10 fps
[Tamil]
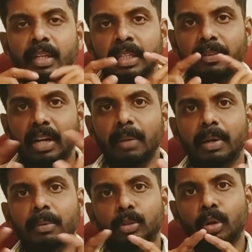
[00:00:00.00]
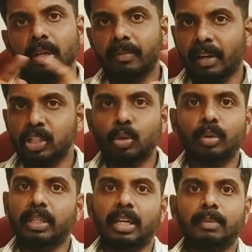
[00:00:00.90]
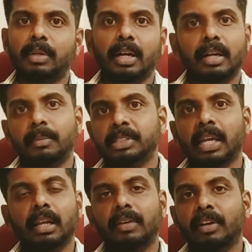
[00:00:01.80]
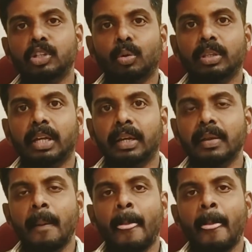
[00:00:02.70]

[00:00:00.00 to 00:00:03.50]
இந்த வரைபடம் தோழர் வரைஞ்சு கொடுத்தாரு நமக்காக நம்ம சேனலுக்கு வரைஞ்சு கொடுத்தாரு